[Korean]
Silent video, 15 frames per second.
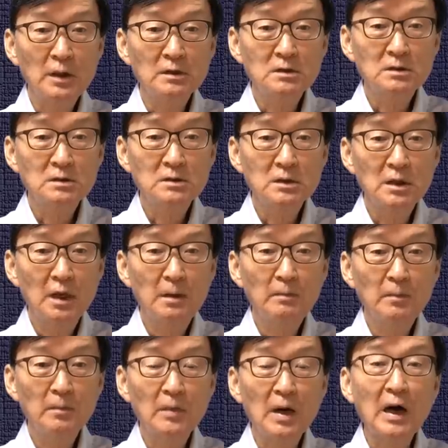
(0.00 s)

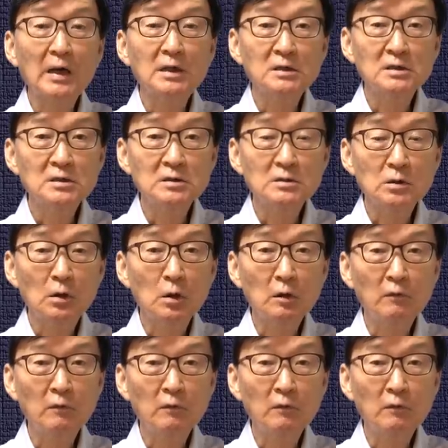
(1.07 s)
SMIC죠.